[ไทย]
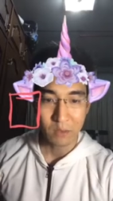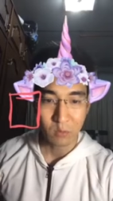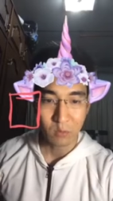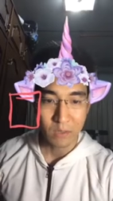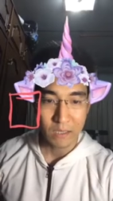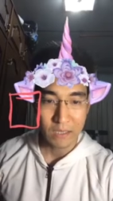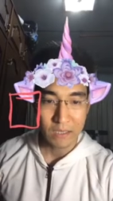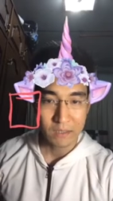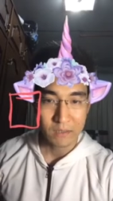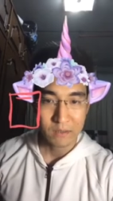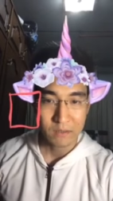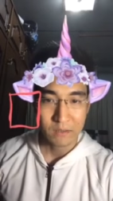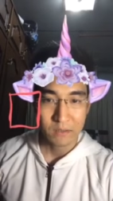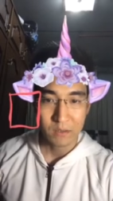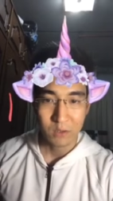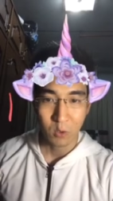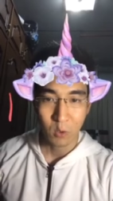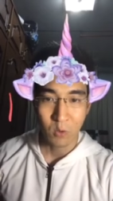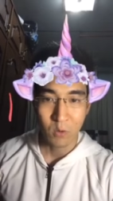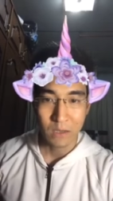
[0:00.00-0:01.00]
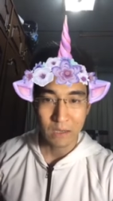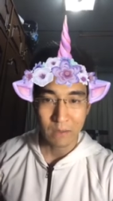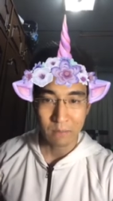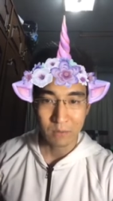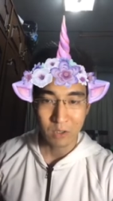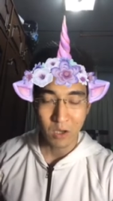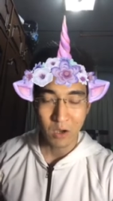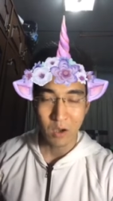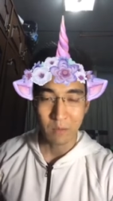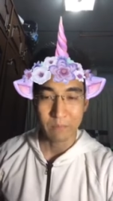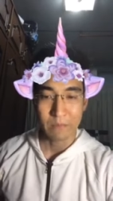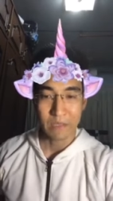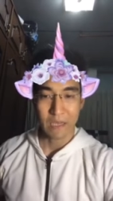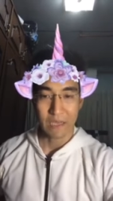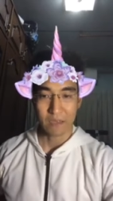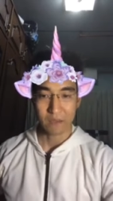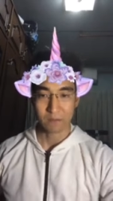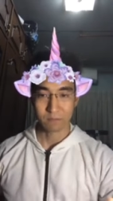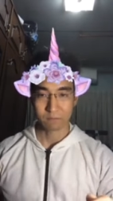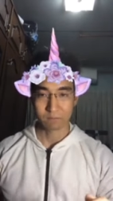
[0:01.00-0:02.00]
ตัวธงคำตอบเนี่ย
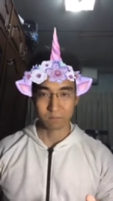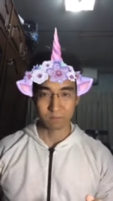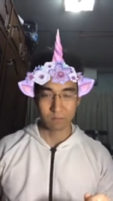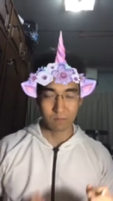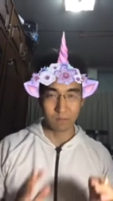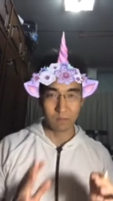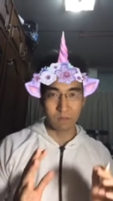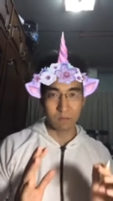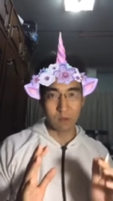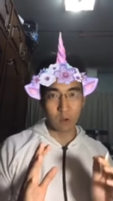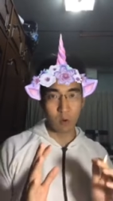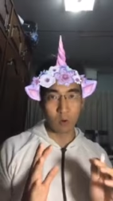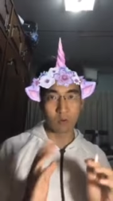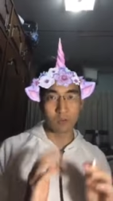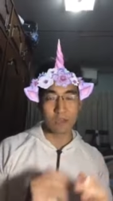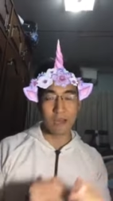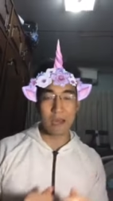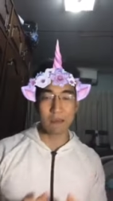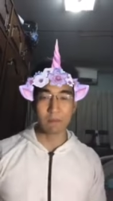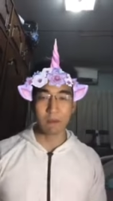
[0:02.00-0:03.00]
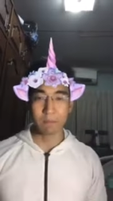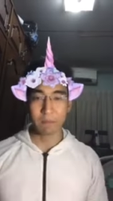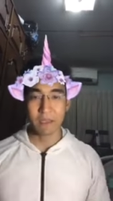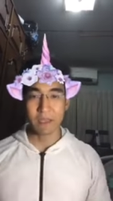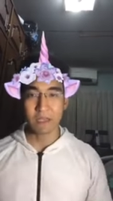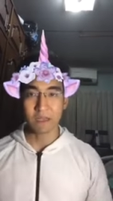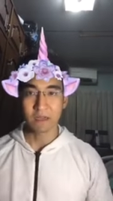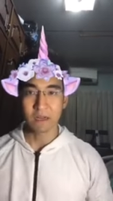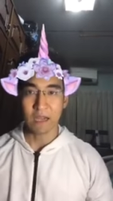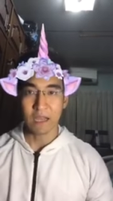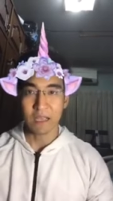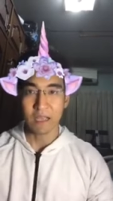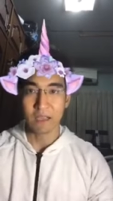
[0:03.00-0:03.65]
โครงสร้างมันเป็นอย่างไร